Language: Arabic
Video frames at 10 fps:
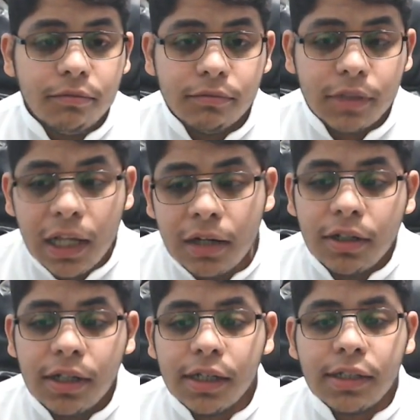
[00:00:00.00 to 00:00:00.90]
جينو
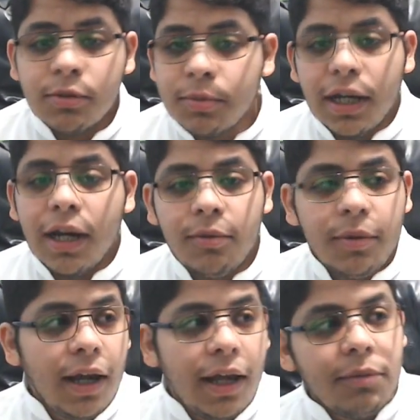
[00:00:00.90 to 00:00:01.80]
لينكس مو بالحال
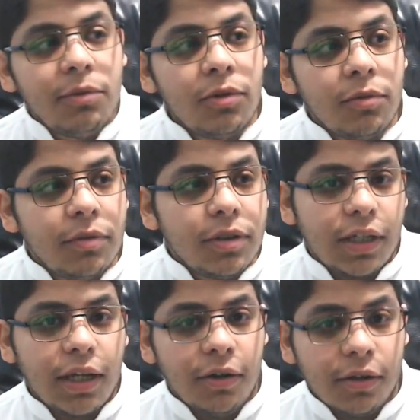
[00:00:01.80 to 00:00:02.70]
وبالعالم انه
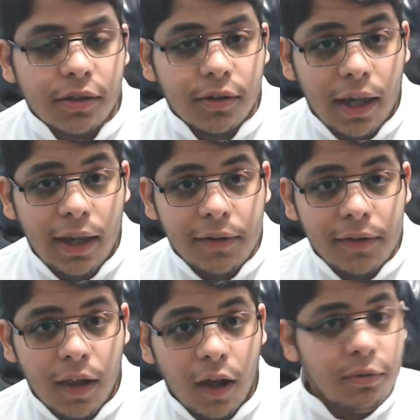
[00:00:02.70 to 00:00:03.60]
شيء حر اوكي
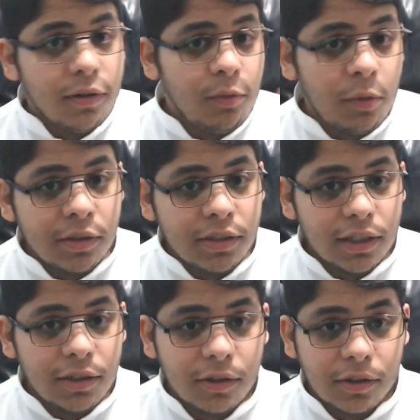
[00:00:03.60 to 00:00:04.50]

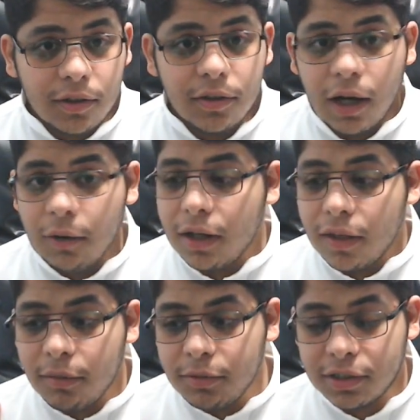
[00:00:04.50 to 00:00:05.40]
برمجيات حره او
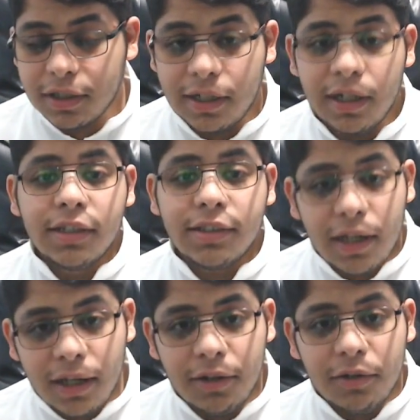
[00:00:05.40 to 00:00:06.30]
كنظام تشغيل
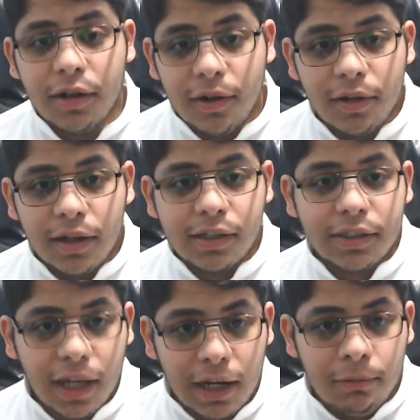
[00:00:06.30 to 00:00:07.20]
صحيح انه جنو لينكس
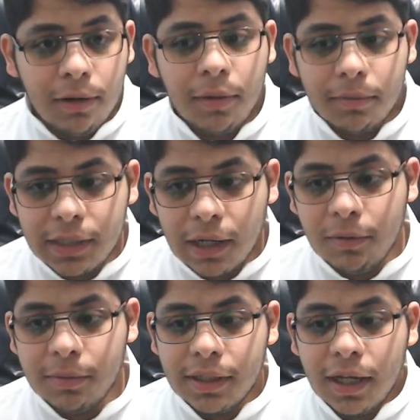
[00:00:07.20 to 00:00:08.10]
كان المبدا
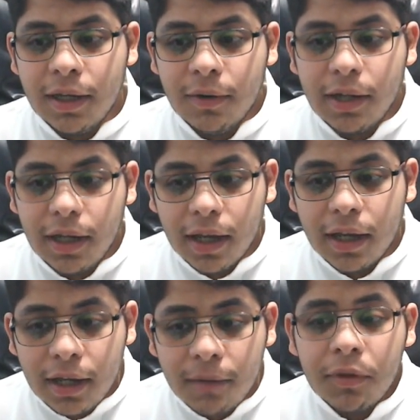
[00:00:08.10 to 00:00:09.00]
والبدايه والى
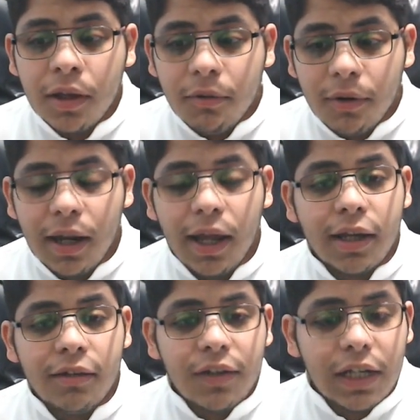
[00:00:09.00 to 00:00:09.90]
اخره
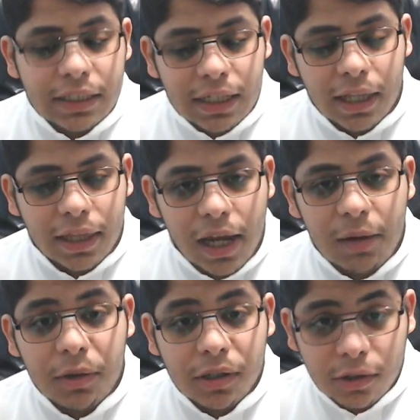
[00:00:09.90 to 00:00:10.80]
ولكن في اشياء ثانيه
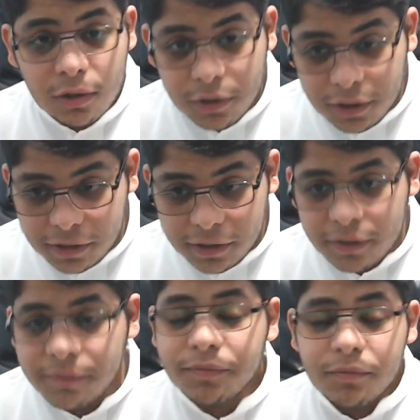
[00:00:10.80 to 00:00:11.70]
ممكن تكون حره
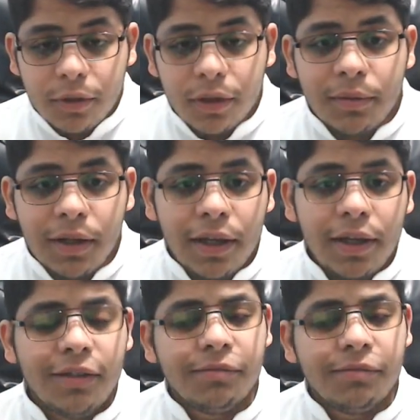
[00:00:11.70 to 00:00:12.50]
من ضمنها هي